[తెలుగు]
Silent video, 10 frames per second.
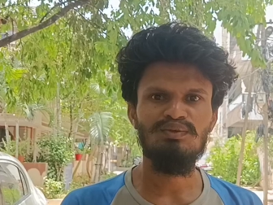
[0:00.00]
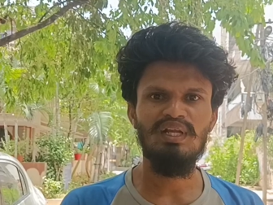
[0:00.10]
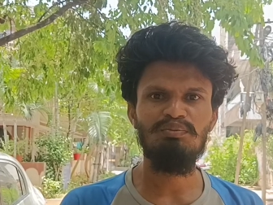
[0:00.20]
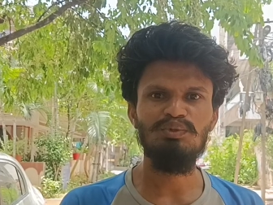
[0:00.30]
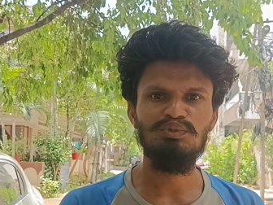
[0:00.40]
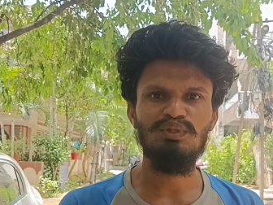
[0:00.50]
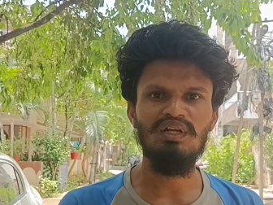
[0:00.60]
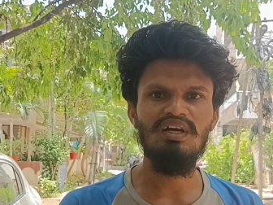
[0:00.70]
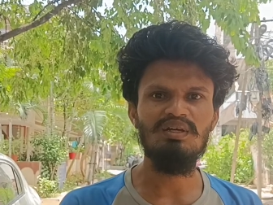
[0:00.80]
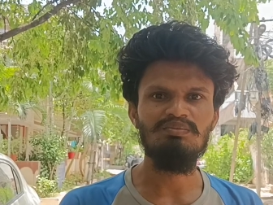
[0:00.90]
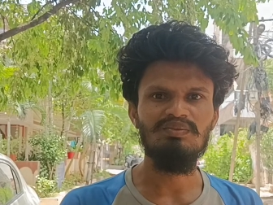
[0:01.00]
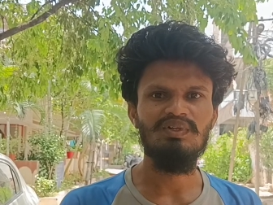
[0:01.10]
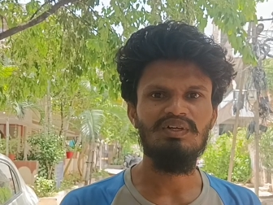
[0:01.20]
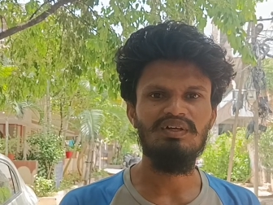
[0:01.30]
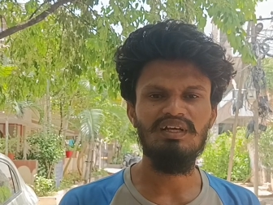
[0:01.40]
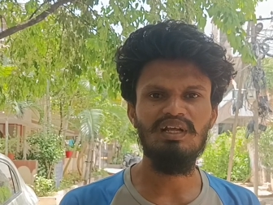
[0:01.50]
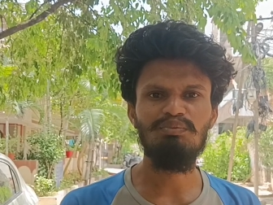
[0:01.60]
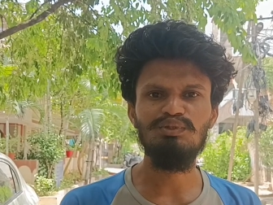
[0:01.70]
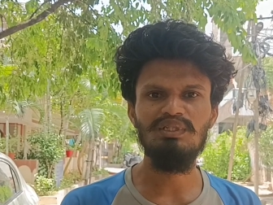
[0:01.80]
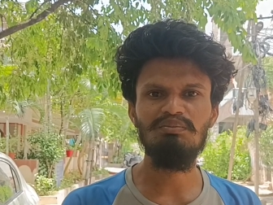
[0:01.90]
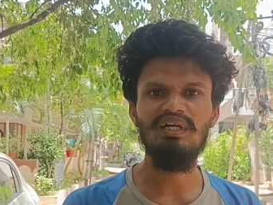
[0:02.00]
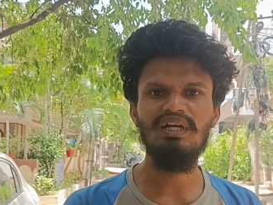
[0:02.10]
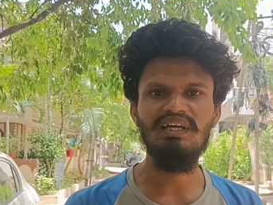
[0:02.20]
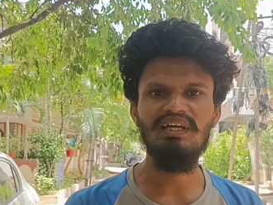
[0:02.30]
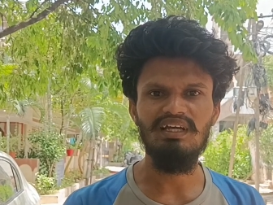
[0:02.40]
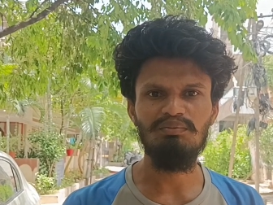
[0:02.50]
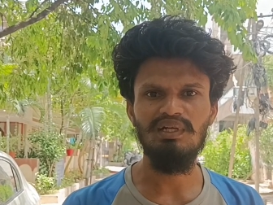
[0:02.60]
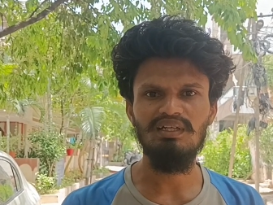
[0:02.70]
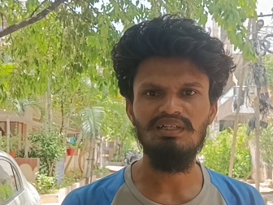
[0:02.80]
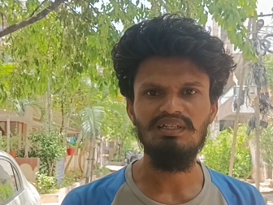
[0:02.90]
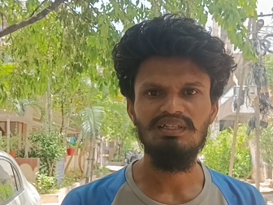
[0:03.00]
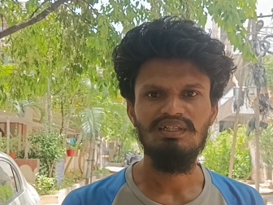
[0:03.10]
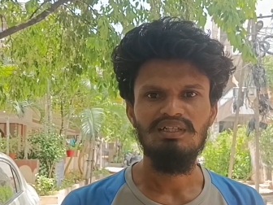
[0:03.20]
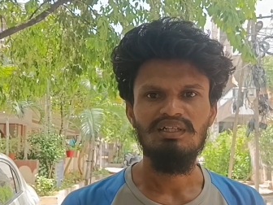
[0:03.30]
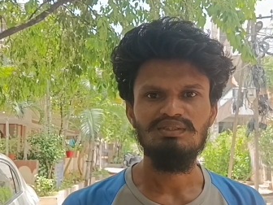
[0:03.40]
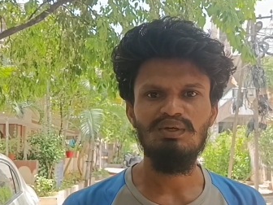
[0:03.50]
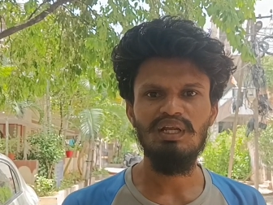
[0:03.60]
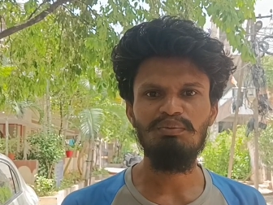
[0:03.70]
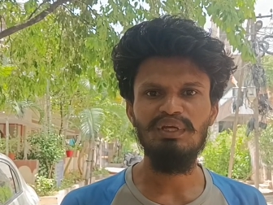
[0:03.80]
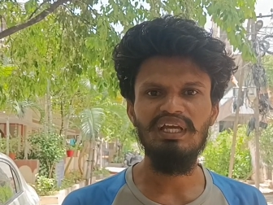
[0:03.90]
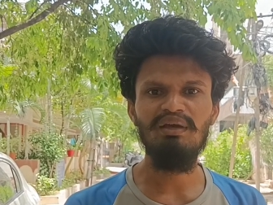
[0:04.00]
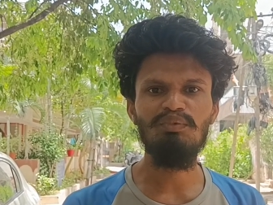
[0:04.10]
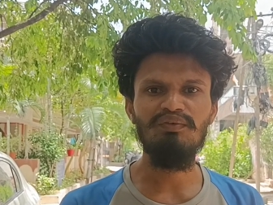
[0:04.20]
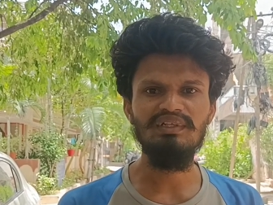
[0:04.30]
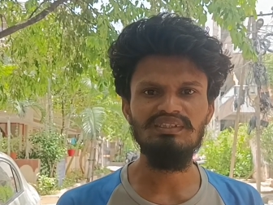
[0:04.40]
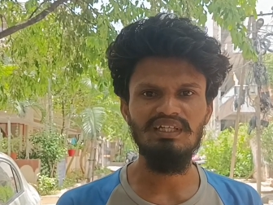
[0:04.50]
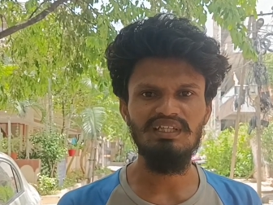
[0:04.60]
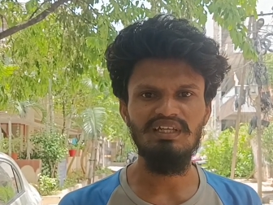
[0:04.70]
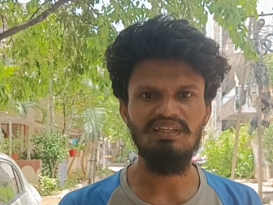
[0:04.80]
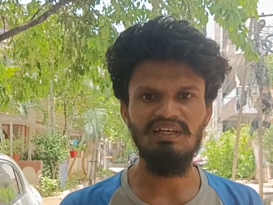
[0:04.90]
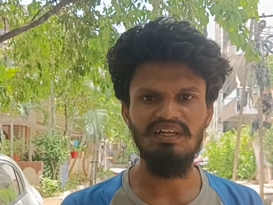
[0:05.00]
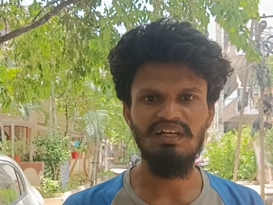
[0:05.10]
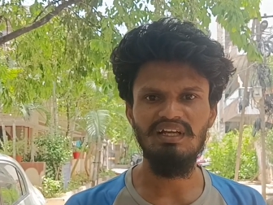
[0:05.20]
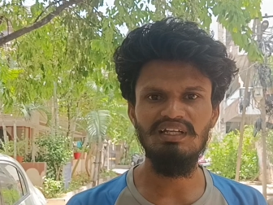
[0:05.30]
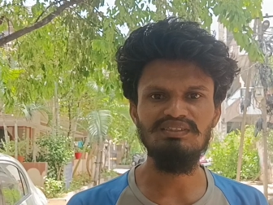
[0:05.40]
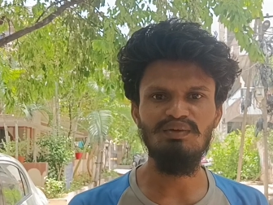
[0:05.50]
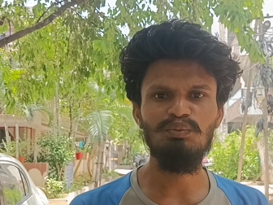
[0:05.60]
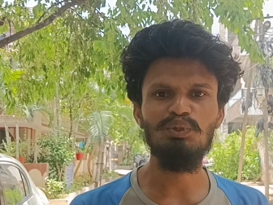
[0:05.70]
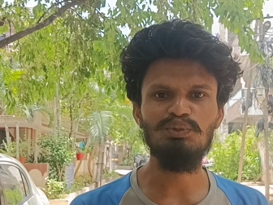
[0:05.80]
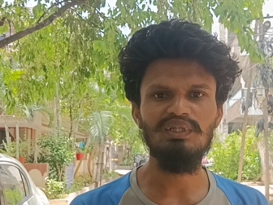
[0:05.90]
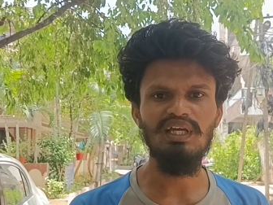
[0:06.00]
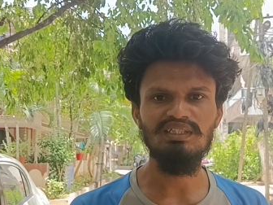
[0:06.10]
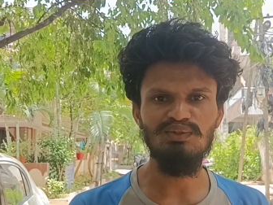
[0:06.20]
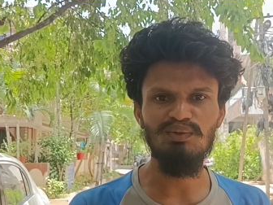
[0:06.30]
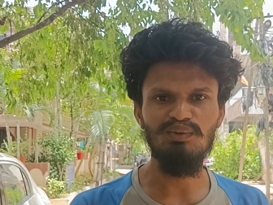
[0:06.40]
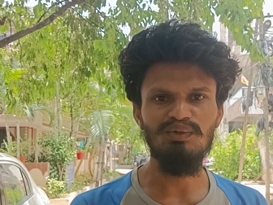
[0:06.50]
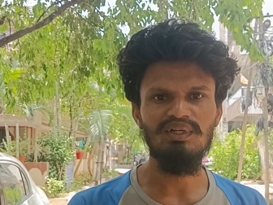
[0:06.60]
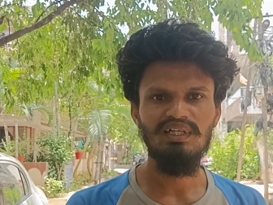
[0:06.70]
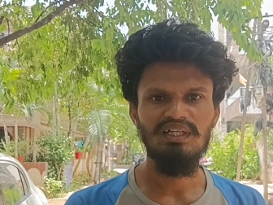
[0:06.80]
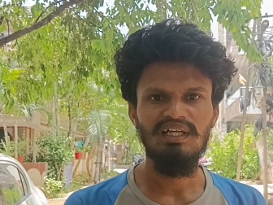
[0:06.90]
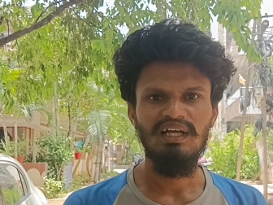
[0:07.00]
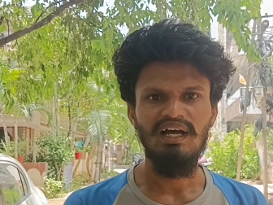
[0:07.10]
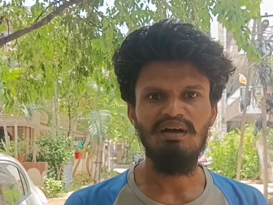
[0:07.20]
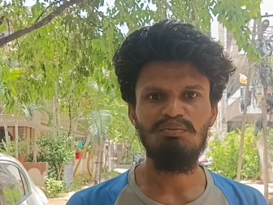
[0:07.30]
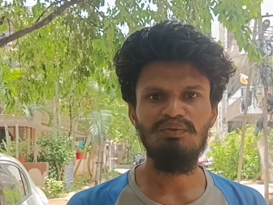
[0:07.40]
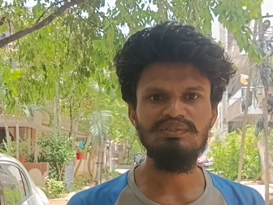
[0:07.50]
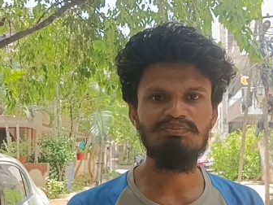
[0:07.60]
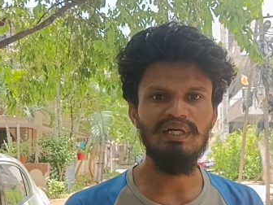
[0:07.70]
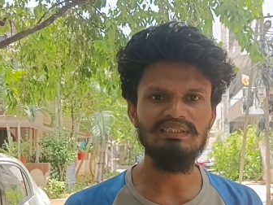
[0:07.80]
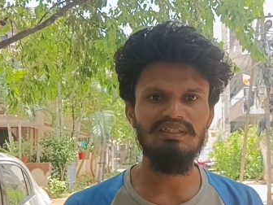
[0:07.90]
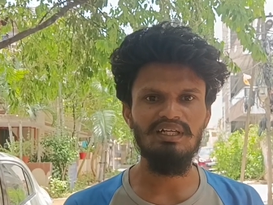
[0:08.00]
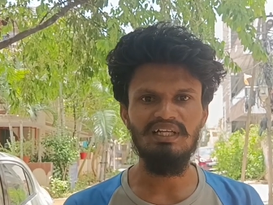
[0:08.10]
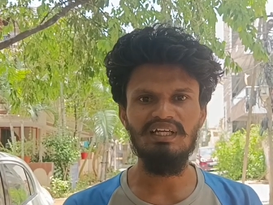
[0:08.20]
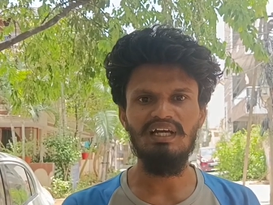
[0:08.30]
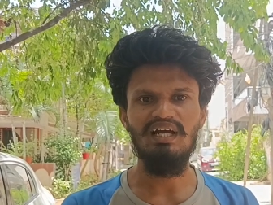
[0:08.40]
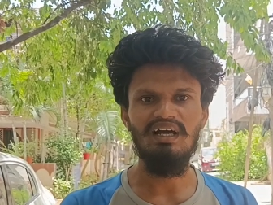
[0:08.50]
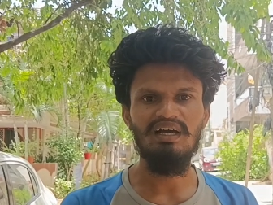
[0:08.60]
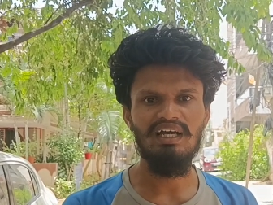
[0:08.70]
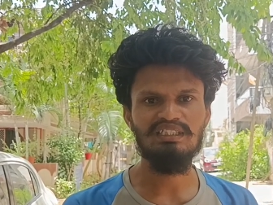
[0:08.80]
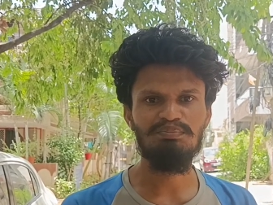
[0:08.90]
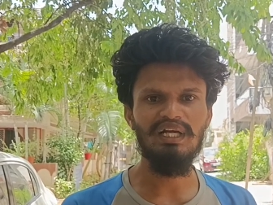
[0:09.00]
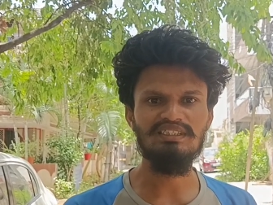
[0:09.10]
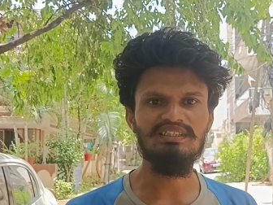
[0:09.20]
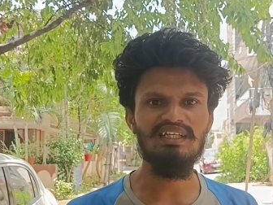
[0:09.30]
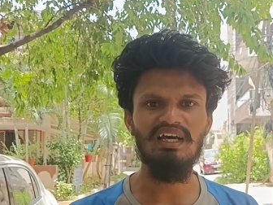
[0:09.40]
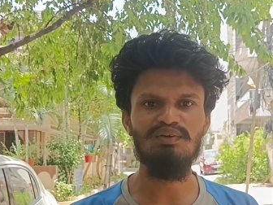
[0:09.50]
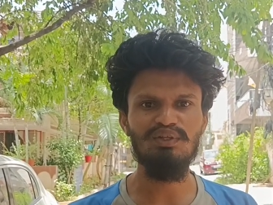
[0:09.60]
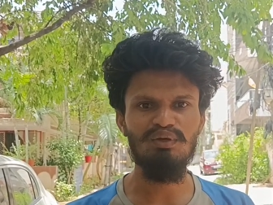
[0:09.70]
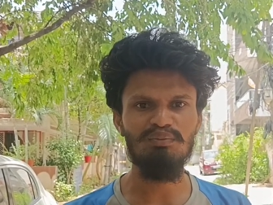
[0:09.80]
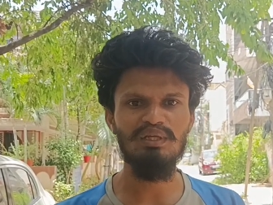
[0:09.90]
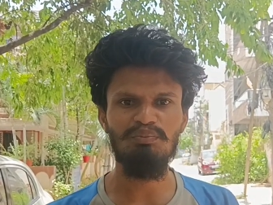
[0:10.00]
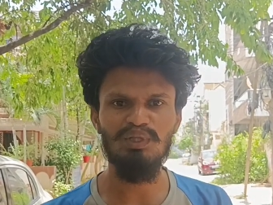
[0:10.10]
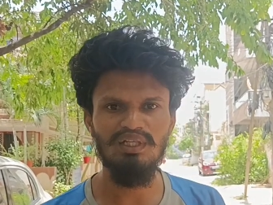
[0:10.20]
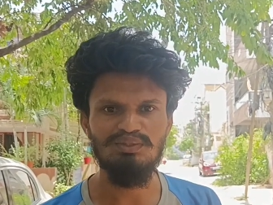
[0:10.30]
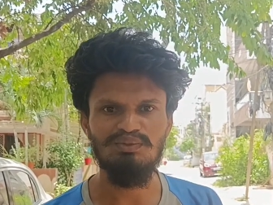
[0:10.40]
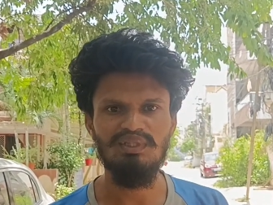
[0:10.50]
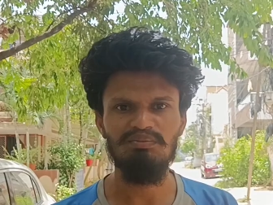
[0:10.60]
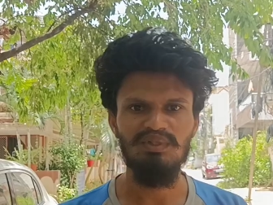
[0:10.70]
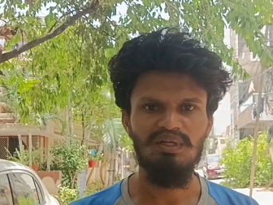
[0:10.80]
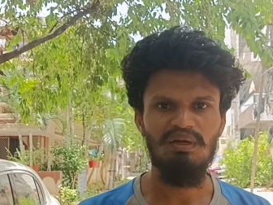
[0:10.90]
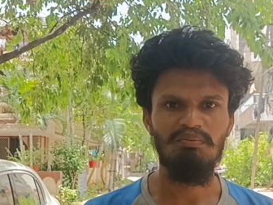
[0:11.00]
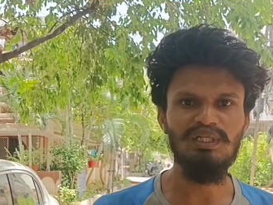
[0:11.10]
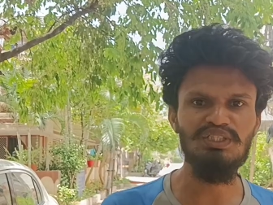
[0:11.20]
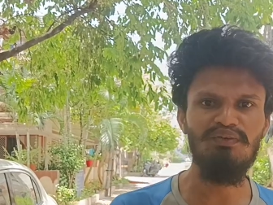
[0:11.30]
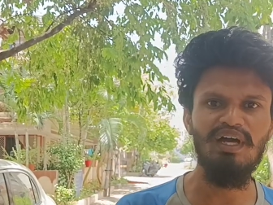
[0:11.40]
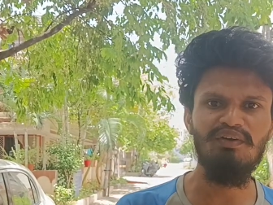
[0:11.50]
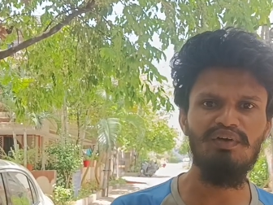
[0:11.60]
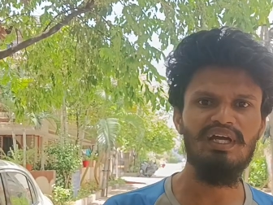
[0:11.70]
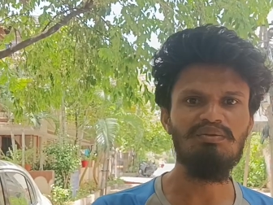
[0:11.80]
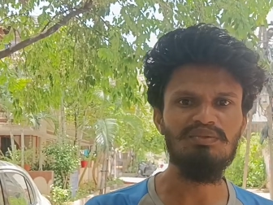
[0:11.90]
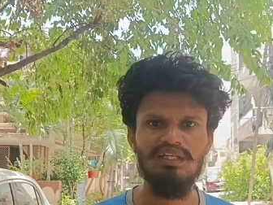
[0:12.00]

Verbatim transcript: సో రేపు శుక్రవారం రేపు సినిమా డే అనమాట సో రేపు ఏ మూవీస్ అయితే రిలీజ్ అవ్వబోతున్నాయి అసలు ఆ మూవీస్ బజ్ ఏంటి ఎక్స్పెక్టేషన్ ఎలా ఉన్నాయో మనం ఇప్పుడు తెలుసుకుందాం బజో వాయువేగం